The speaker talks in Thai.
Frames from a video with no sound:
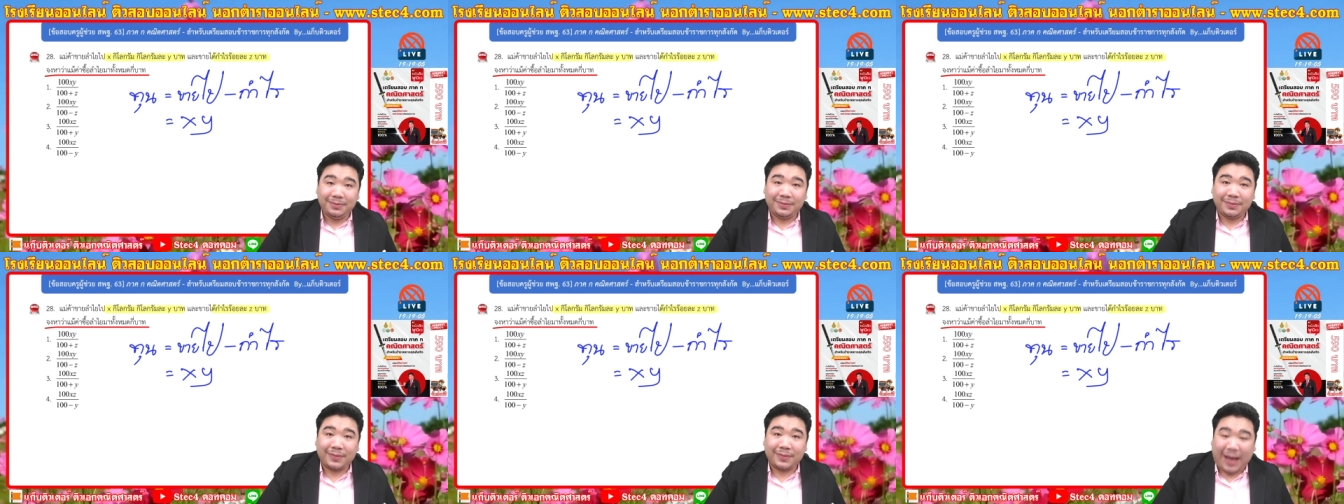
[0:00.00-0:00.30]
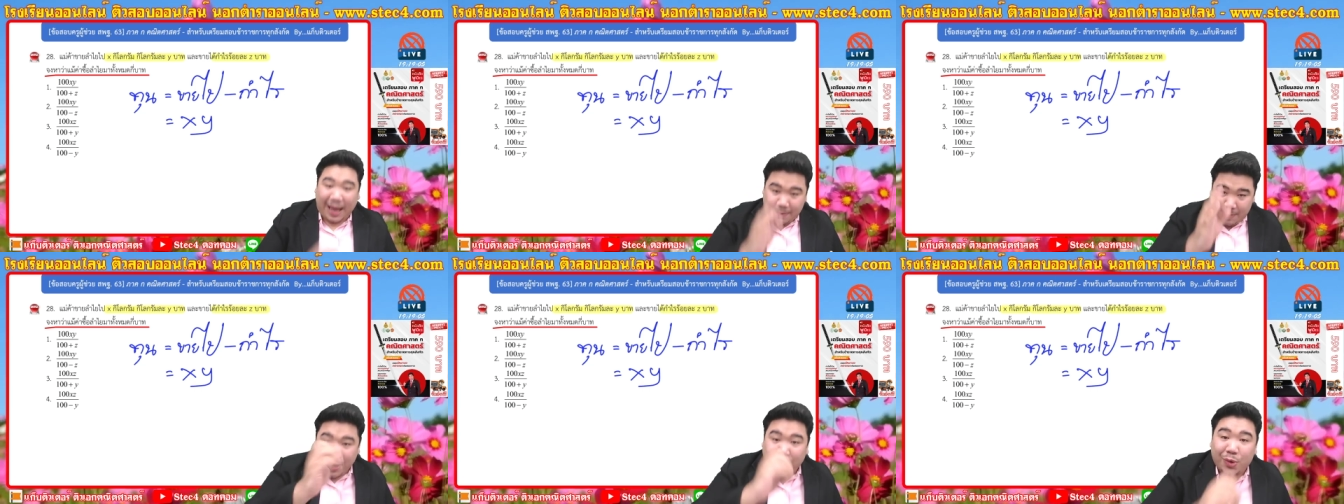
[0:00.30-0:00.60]

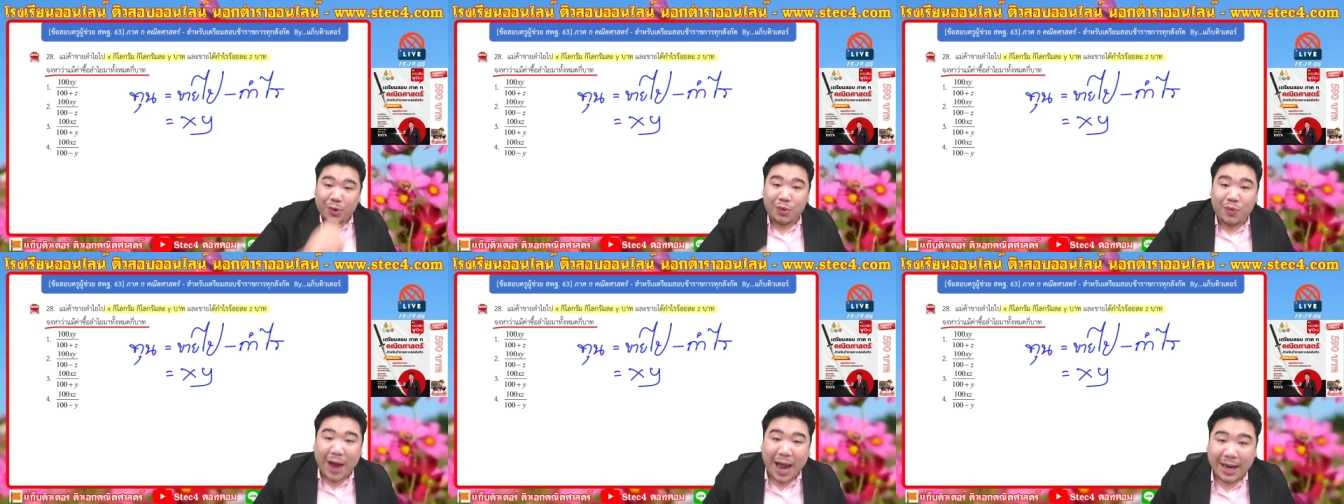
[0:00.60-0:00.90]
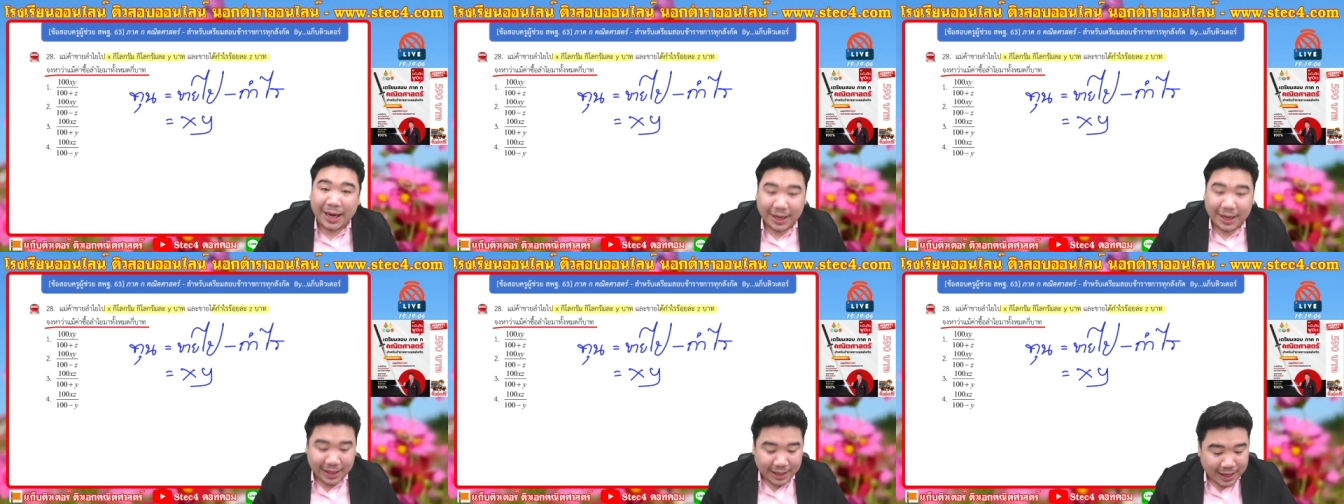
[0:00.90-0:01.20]
ขายไป x คูณ
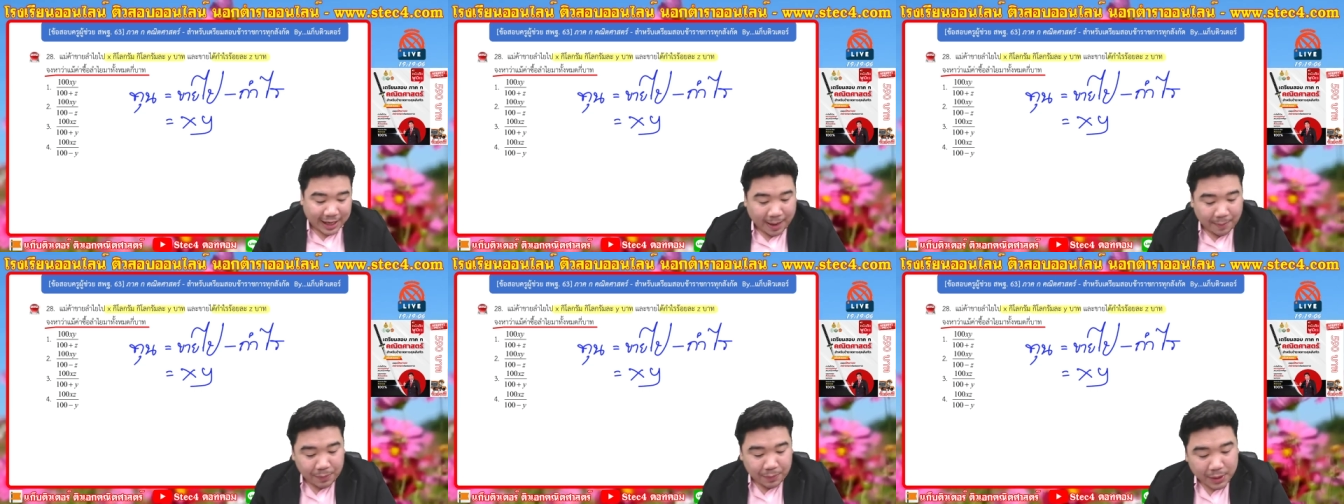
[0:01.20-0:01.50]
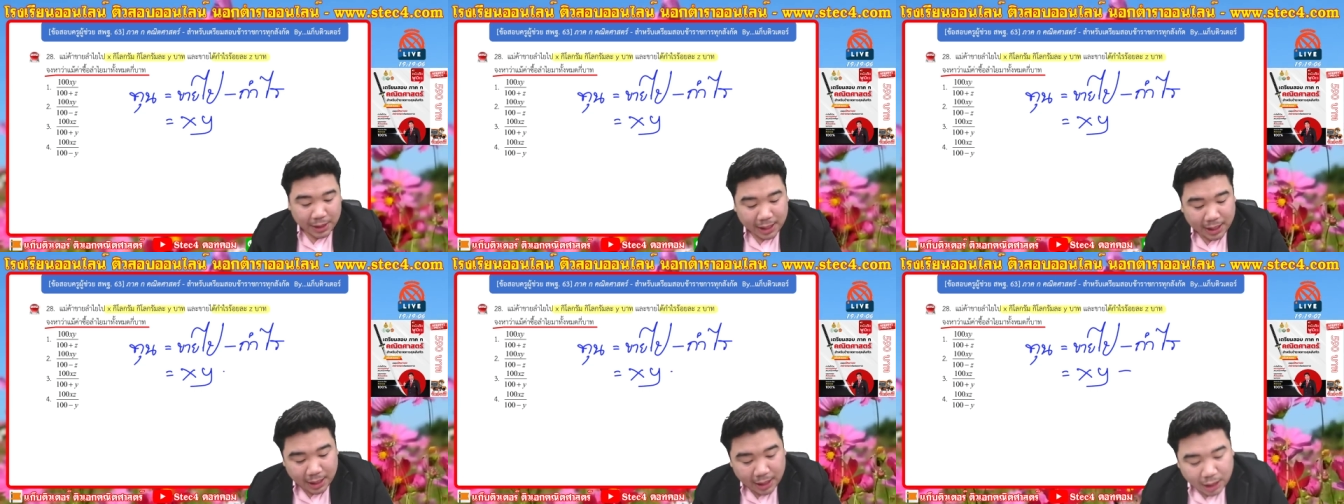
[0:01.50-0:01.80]
y นะครับ
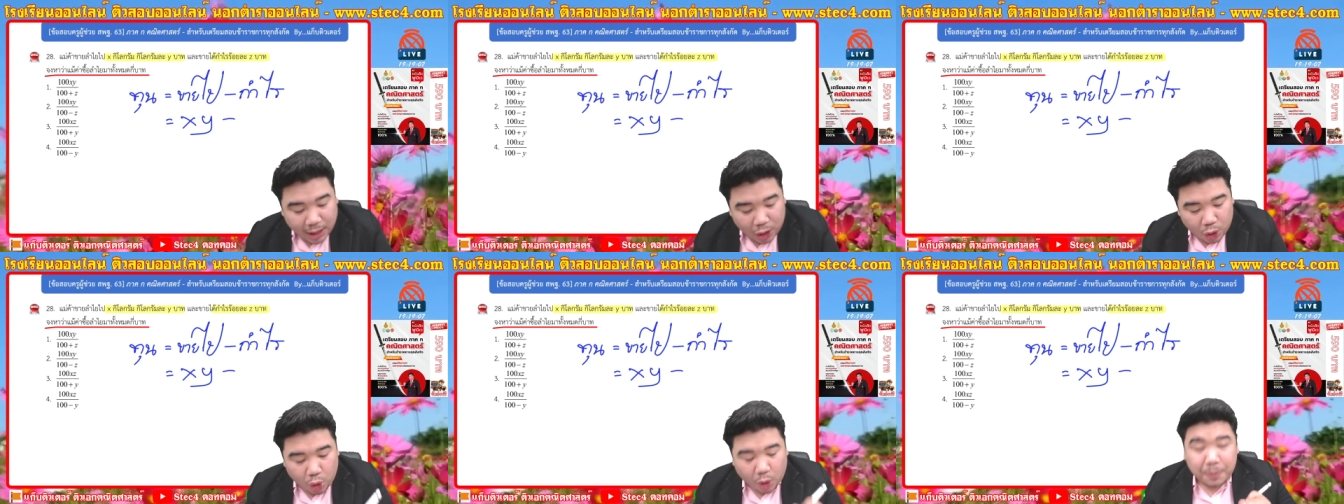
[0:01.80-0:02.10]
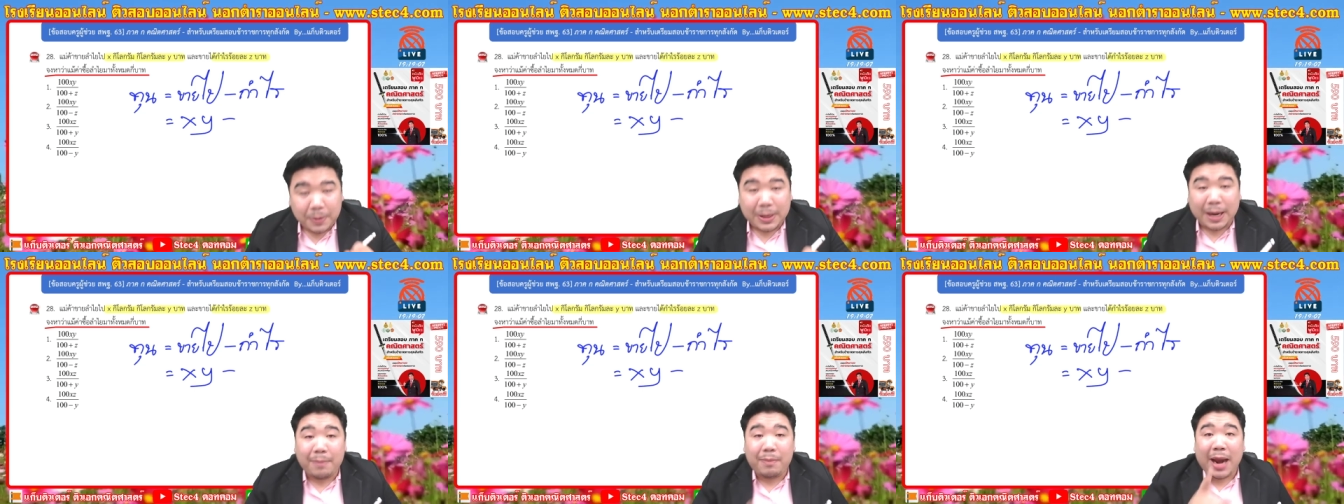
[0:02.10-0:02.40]
ลบ
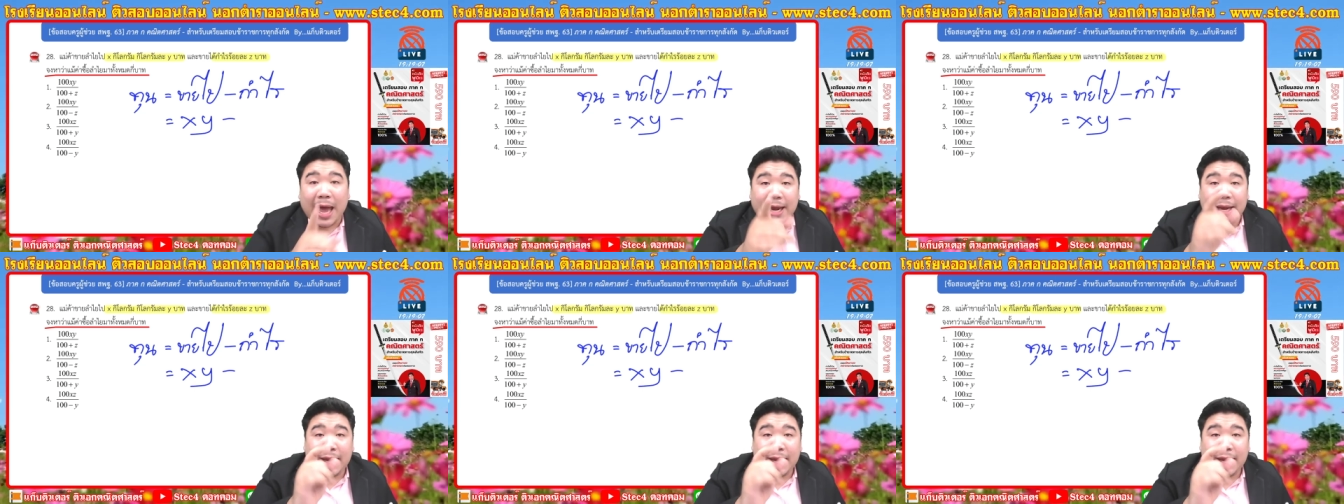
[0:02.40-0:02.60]
กำไร